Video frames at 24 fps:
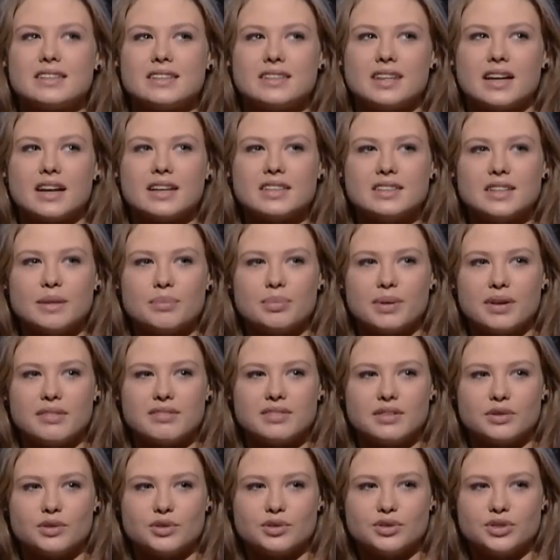tak
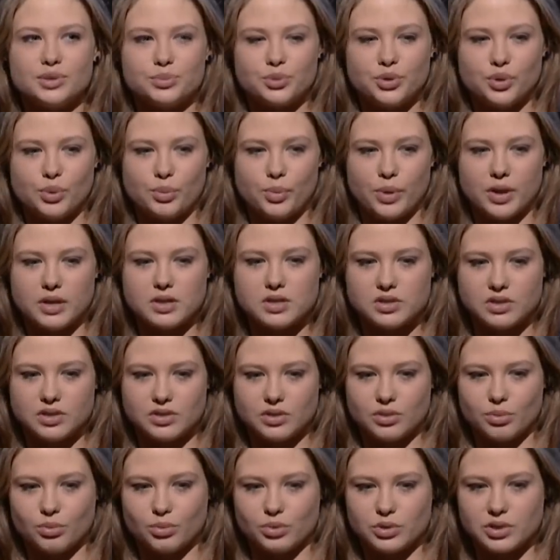naprawdę to, gdzie moje miejsce,
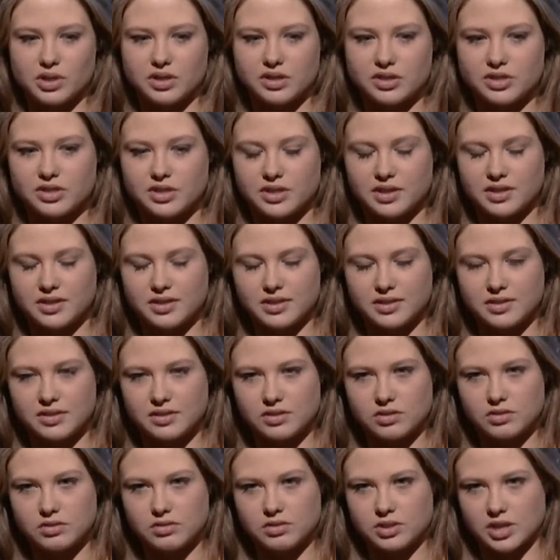to myślę, że
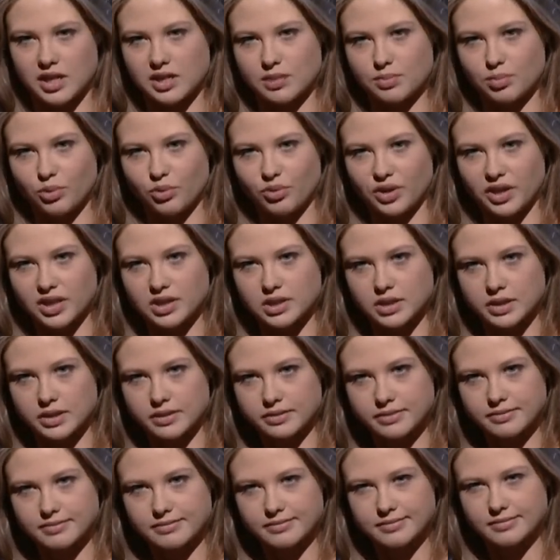czas pokaże.
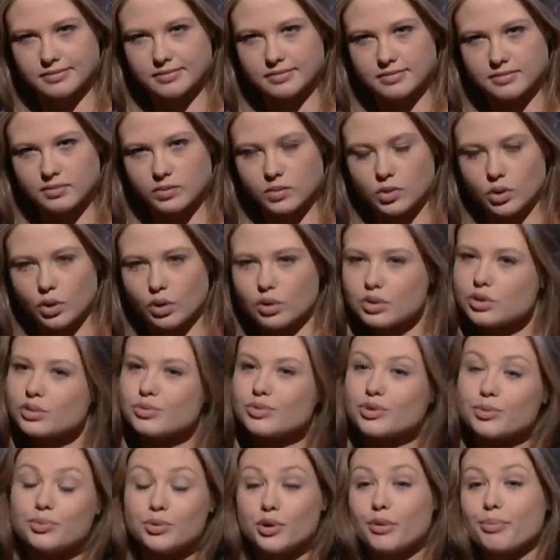To są
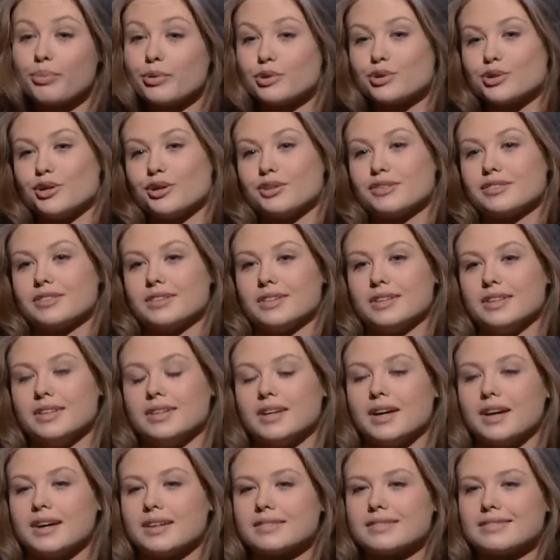dopiero początki.
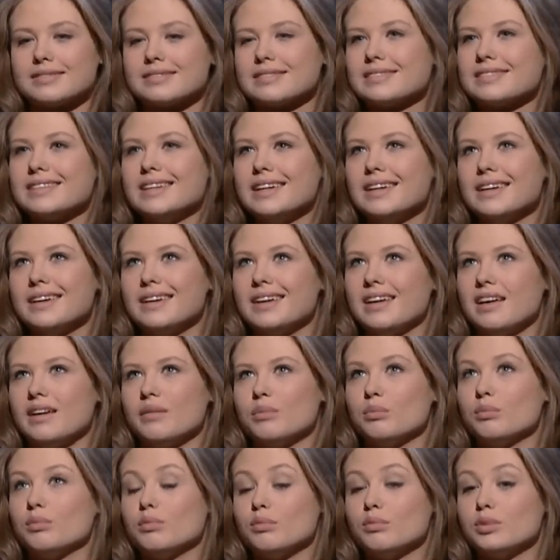Ja
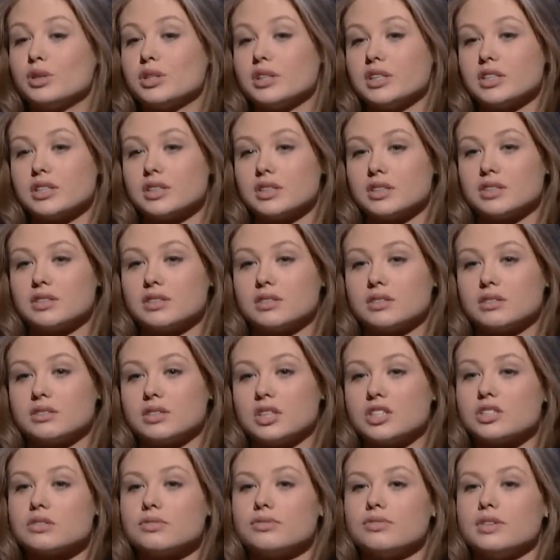myślę, że
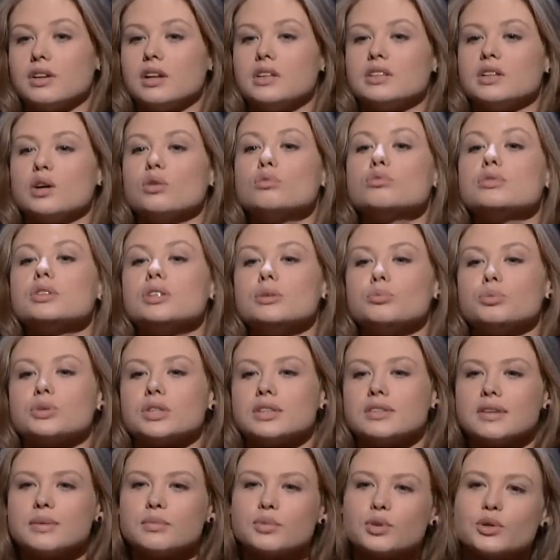też wiele nauki
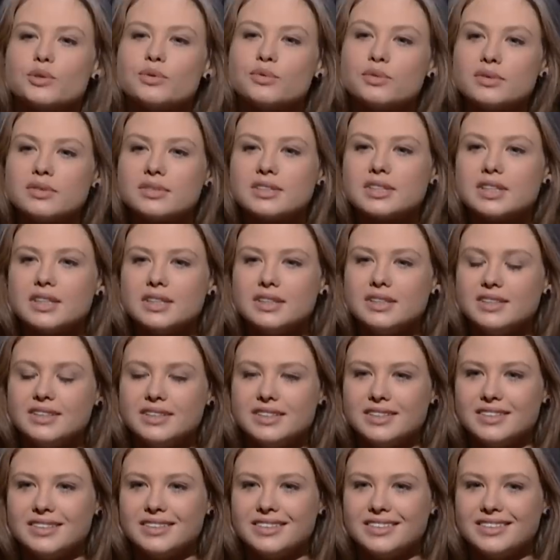przede mną
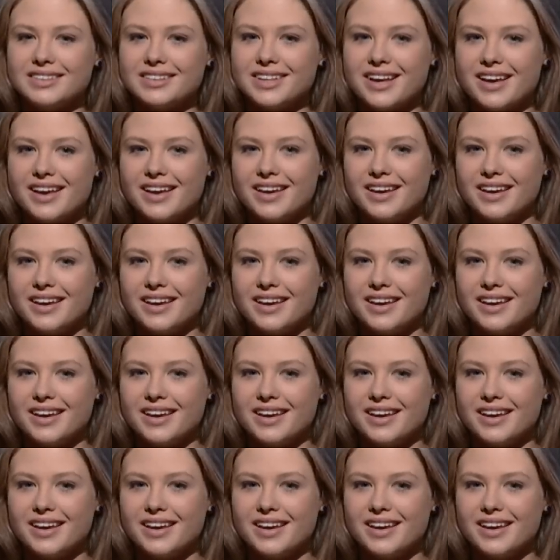i